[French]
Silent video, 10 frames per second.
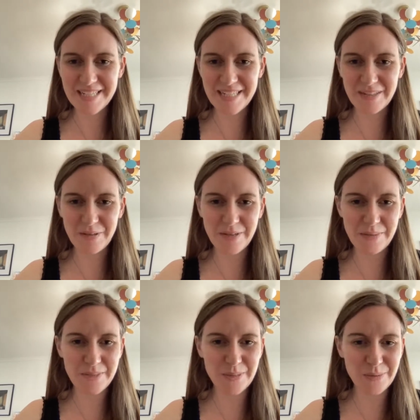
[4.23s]
j'attends
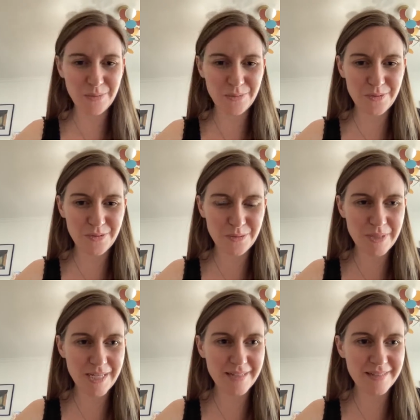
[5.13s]
un petit peu que tout se lance
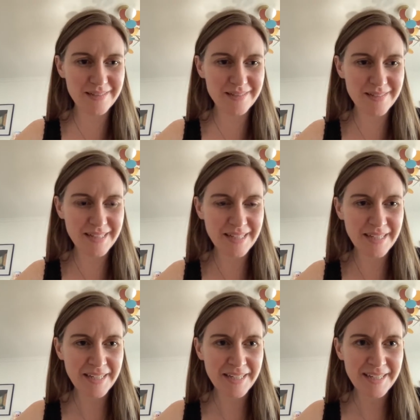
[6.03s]
bien.
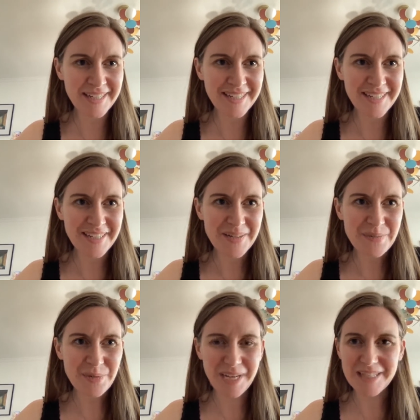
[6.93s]

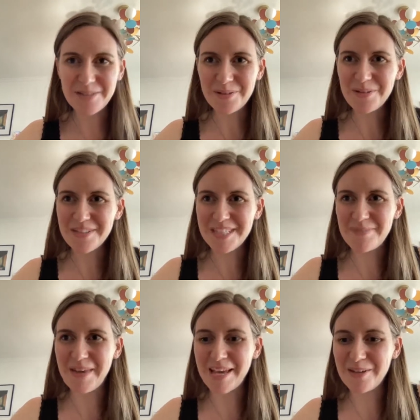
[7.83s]
Pour être sûr,
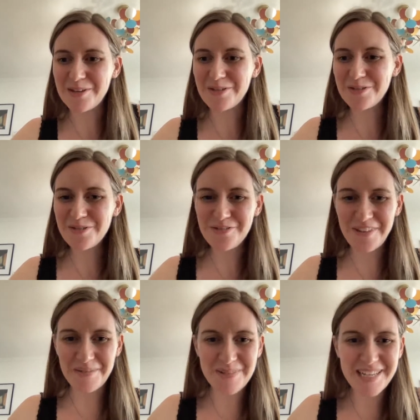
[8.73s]
j'espère que tout
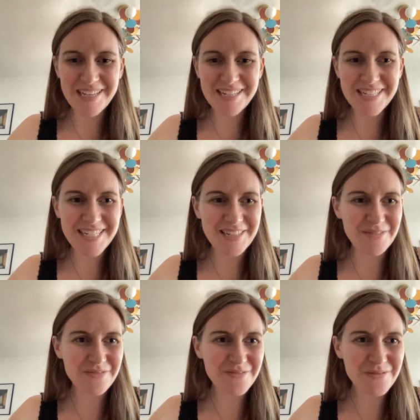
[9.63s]
va bien
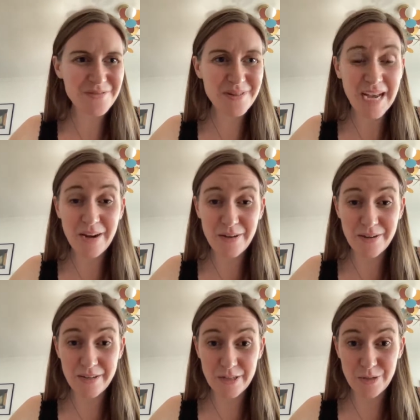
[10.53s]
chez vous.
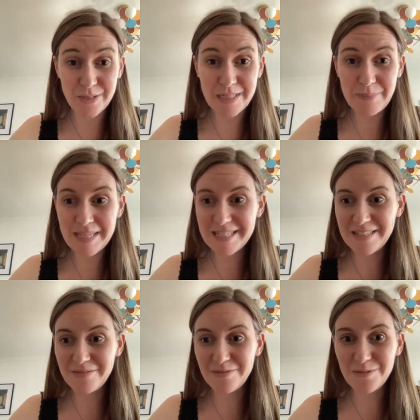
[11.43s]
Alors, je ne sais pas
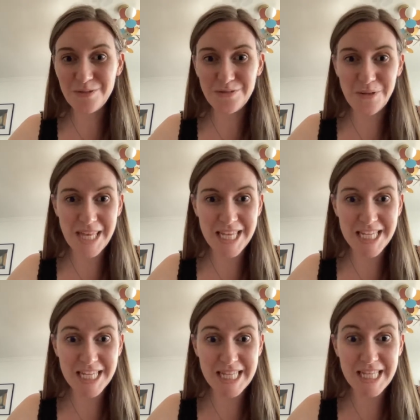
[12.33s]
si vous le
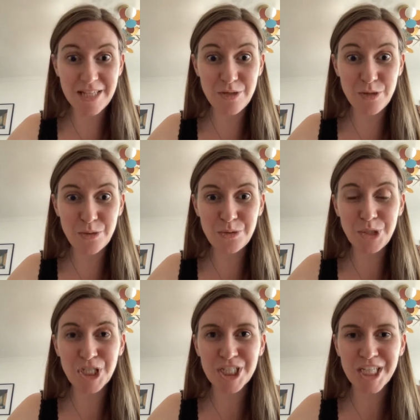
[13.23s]
voyez, j'ai des yeux de
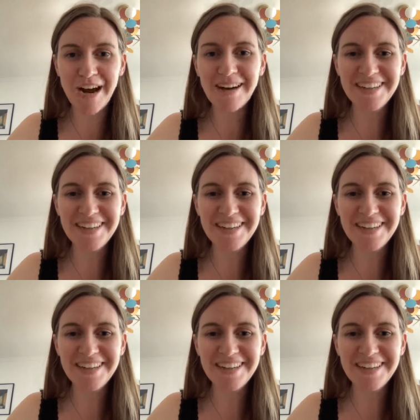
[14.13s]
chat.